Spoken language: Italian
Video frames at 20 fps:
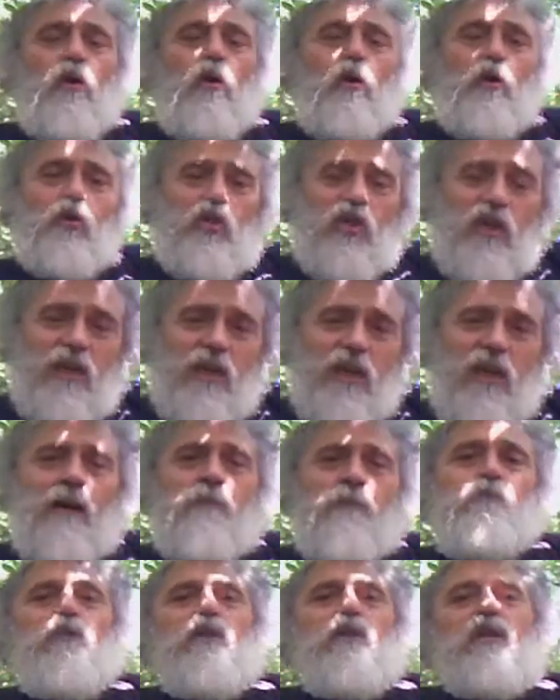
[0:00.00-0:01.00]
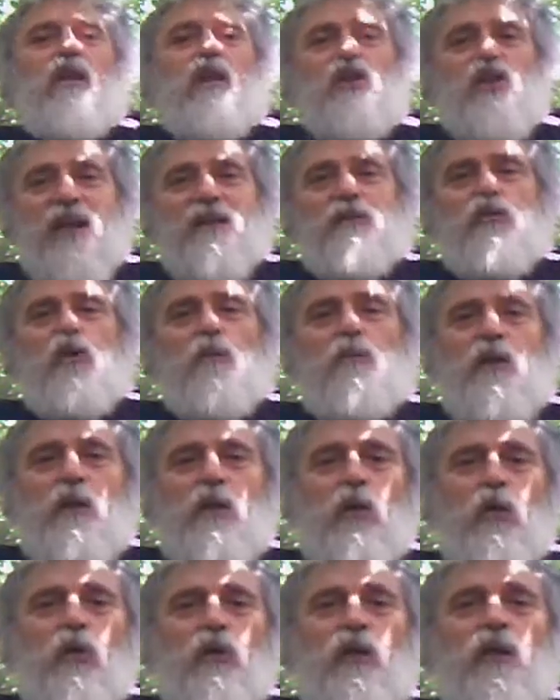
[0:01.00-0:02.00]
ossia 300
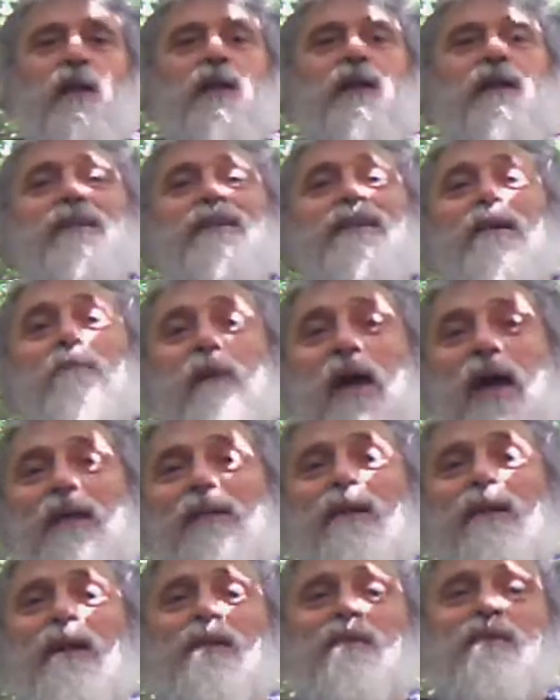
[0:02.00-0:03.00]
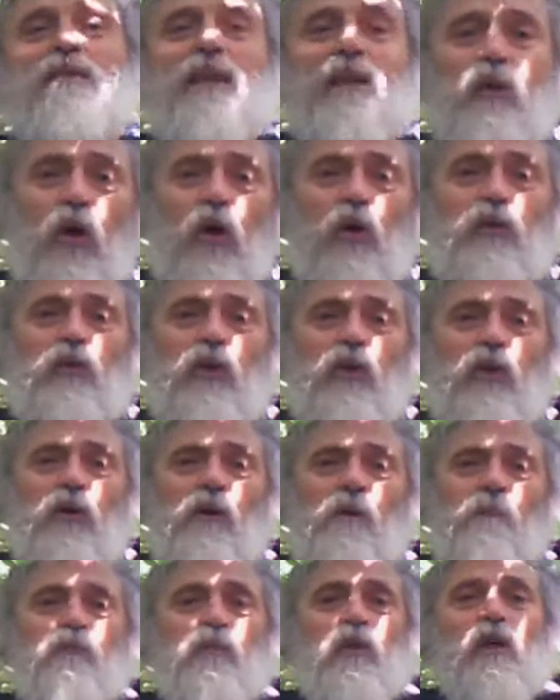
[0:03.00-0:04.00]
milioni di metri al
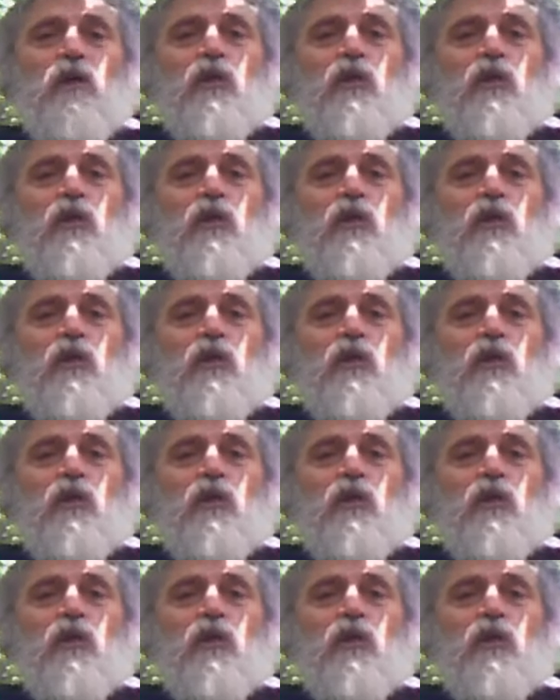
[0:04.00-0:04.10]
secondo,